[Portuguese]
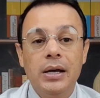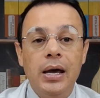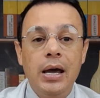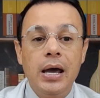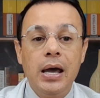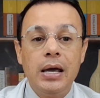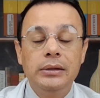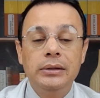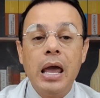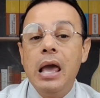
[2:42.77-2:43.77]
É,
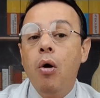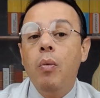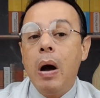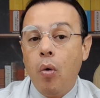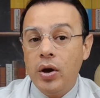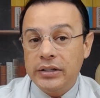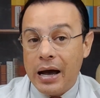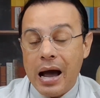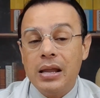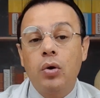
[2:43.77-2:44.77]
tem alguma coisa
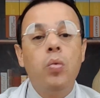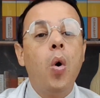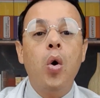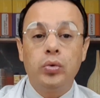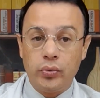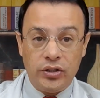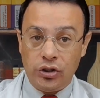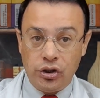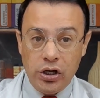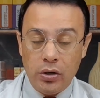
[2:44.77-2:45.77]
errada com outros
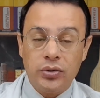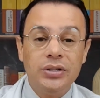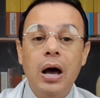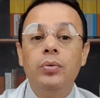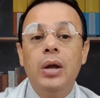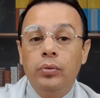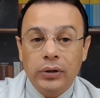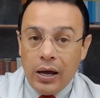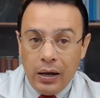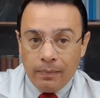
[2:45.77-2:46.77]
estilos? Não, não
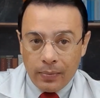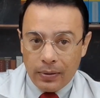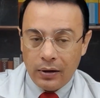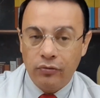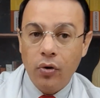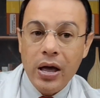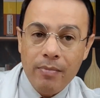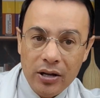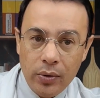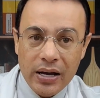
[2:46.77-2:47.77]
tem. Foi
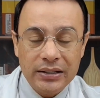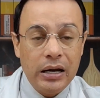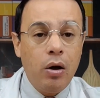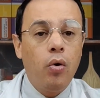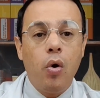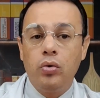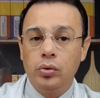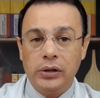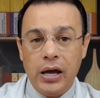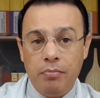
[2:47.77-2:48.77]
amadurecendo ao longo
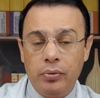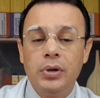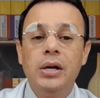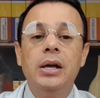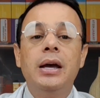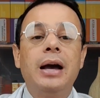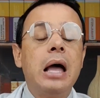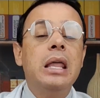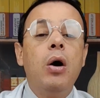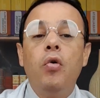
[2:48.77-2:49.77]
do tempo
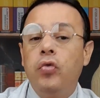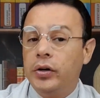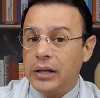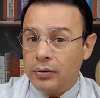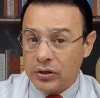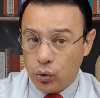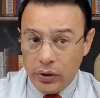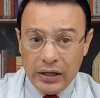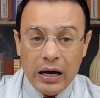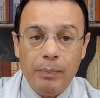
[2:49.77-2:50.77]
Cada um foi tendo a sua
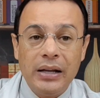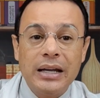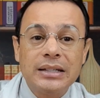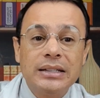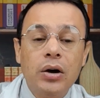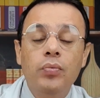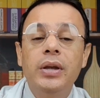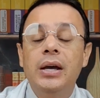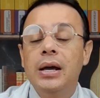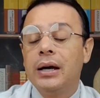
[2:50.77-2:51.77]
interpretação,
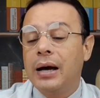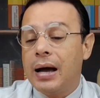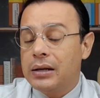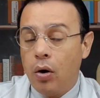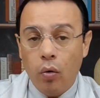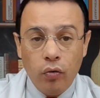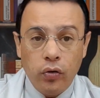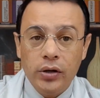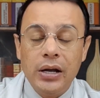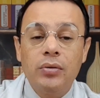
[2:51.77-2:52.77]
cada um
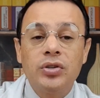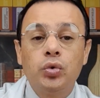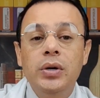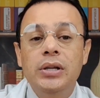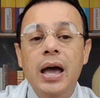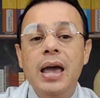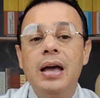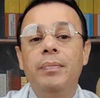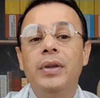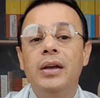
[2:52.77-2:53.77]
foi tendo a sua
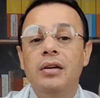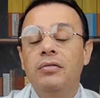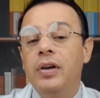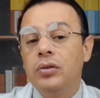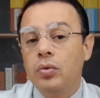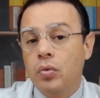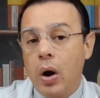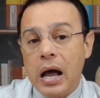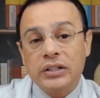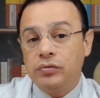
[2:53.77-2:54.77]
ideia, vendo
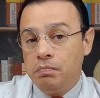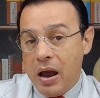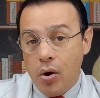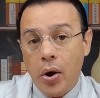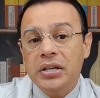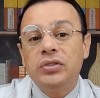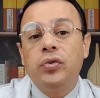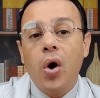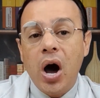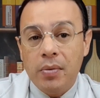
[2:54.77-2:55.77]
as melhores
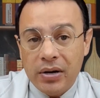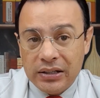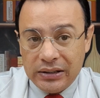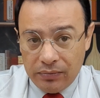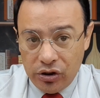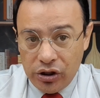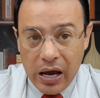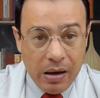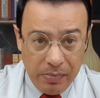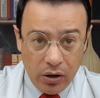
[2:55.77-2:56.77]
formas de
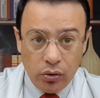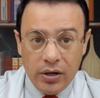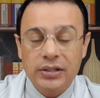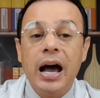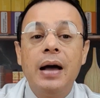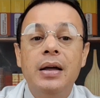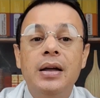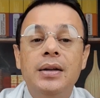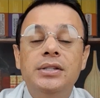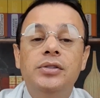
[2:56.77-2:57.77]
repertorizar,
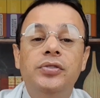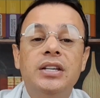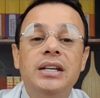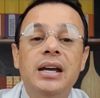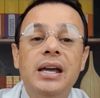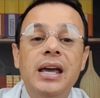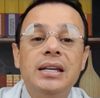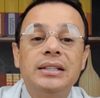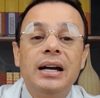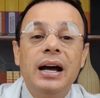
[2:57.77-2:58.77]
de fazer
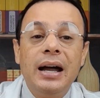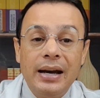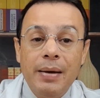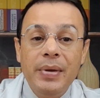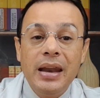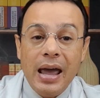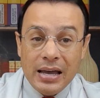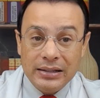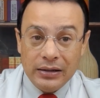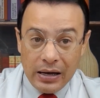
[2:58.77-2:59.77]
essa
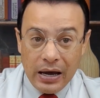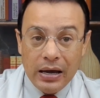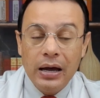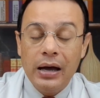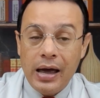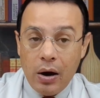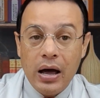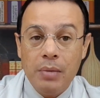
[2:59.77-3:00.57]
anamnese, né? É uma